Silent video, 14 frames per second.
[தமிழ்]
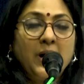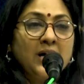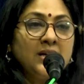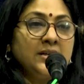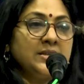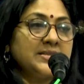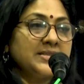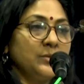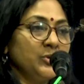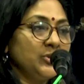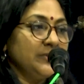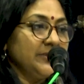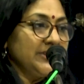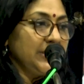பாலின
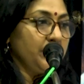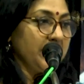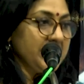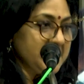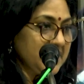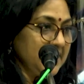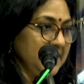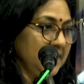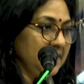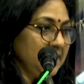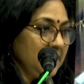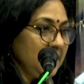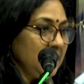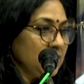சமத்துவத்தை பற்றி
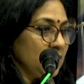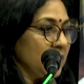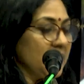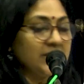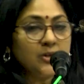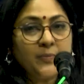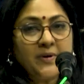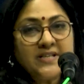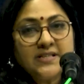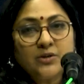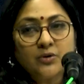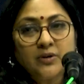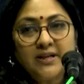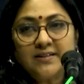தொடர்ந்து
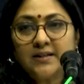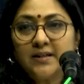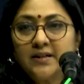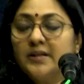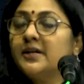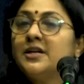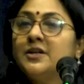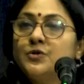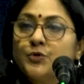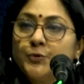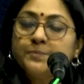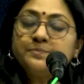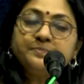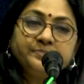பேசிக்கொண்டே தான்
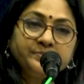இருக்கின்றோம்